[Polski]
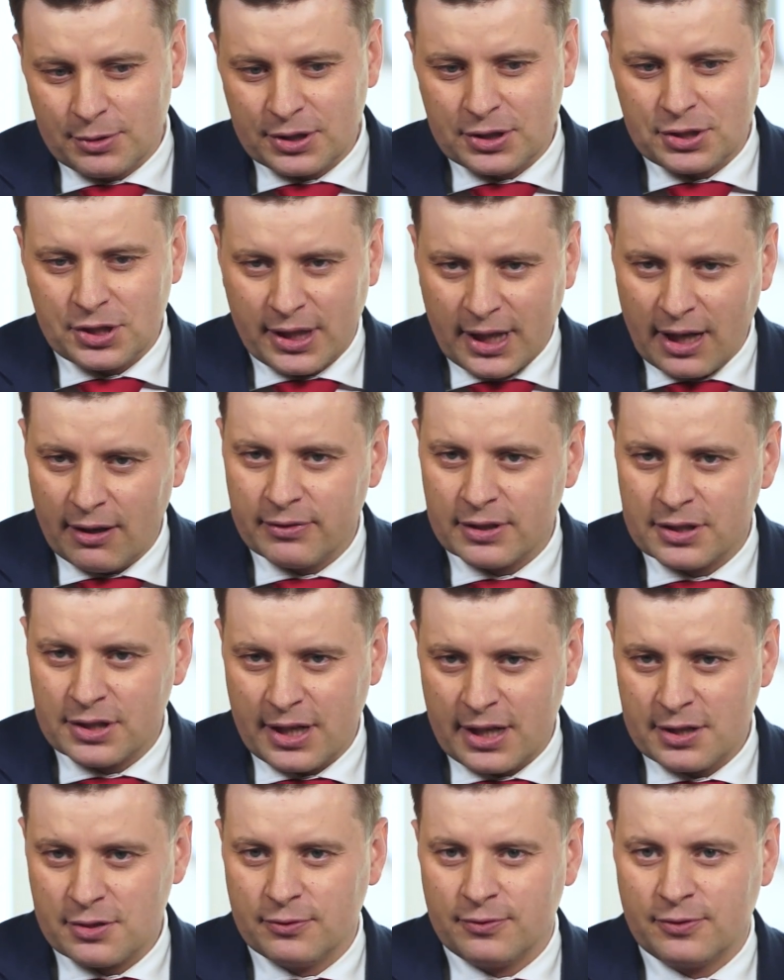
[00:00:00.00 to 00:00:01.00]
tych ciekawych
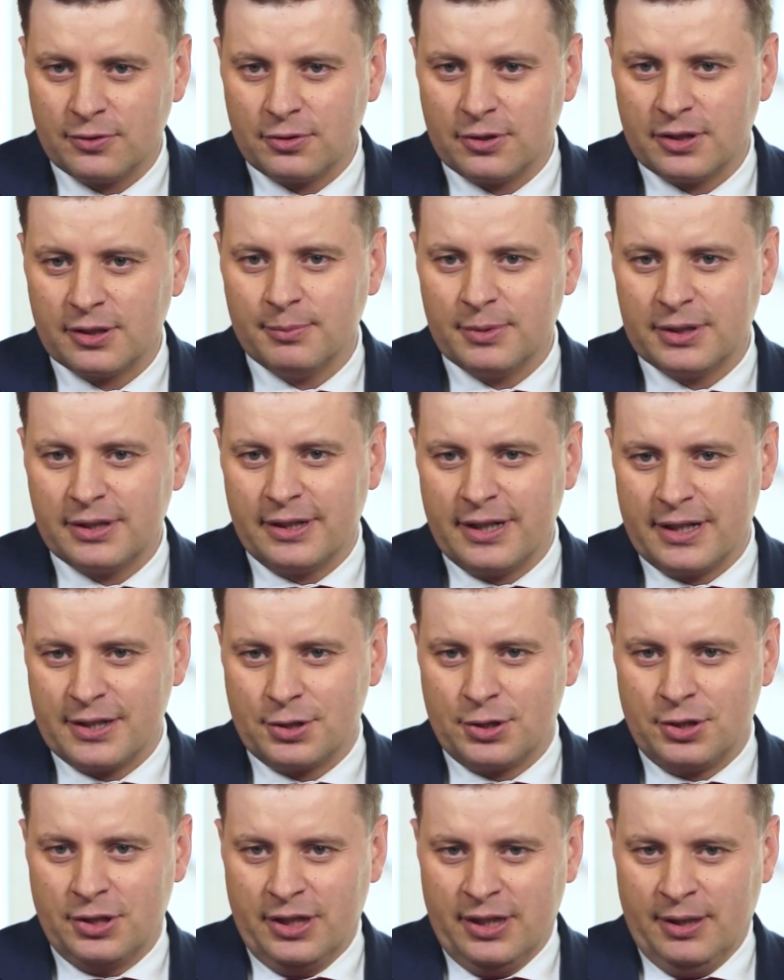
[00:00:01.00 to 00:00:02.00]
czasów, w których my
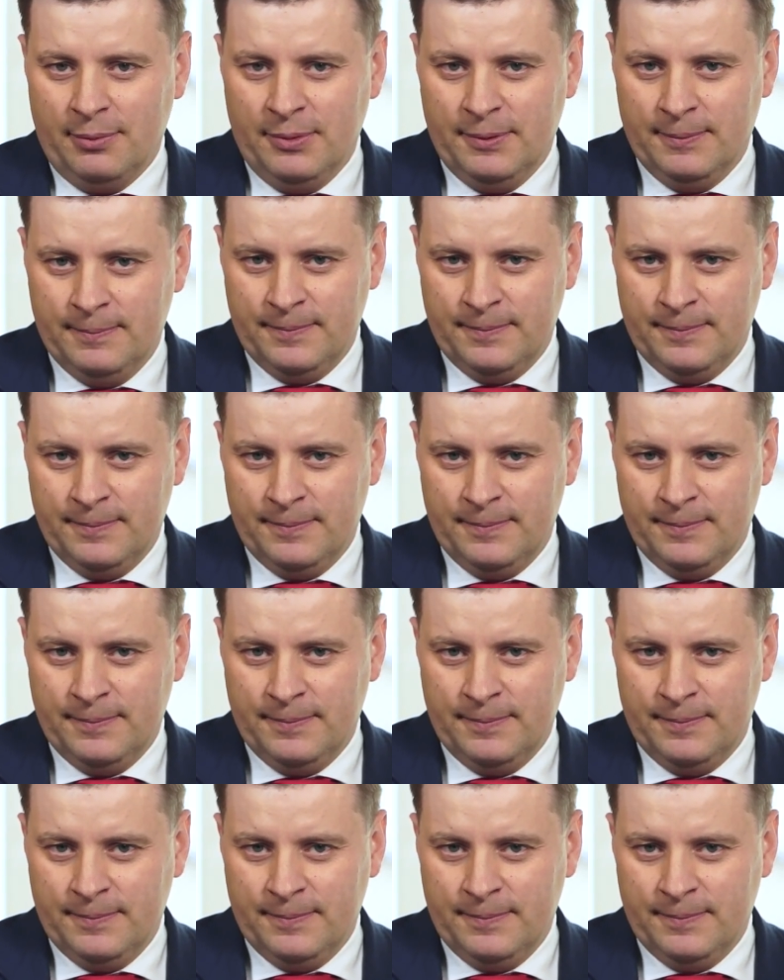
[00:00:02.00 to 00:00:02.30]
teraz żyjemy.